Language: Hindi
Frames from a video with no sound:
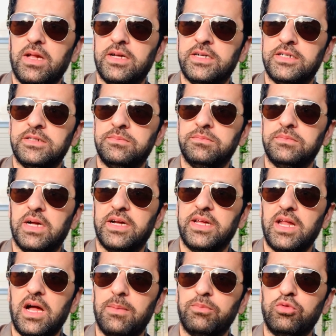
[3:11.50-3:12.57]
अगर
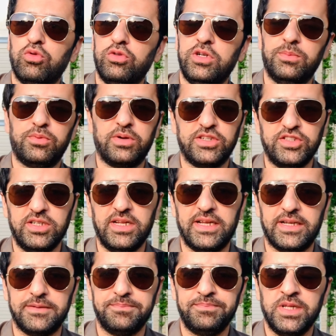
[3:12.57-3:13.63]
आपको डिप्रेशन है